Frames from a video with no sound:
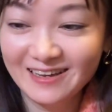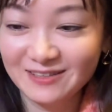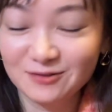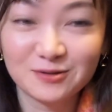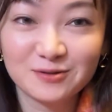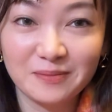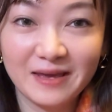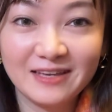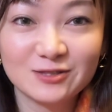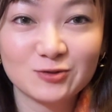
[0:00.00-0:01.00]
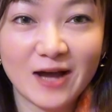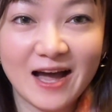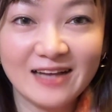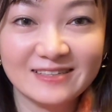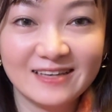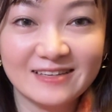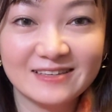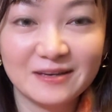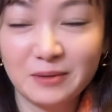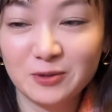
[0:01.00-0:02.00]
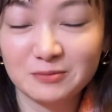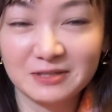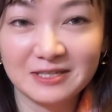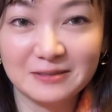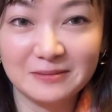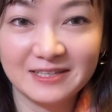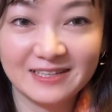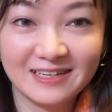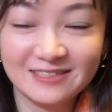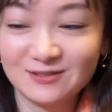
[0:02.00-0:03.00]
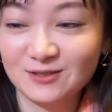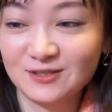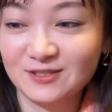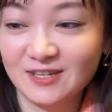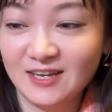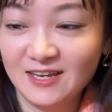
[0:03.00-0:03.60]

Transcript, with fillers: 就是随便一抓，这颜色也没有什么特别的，但是就是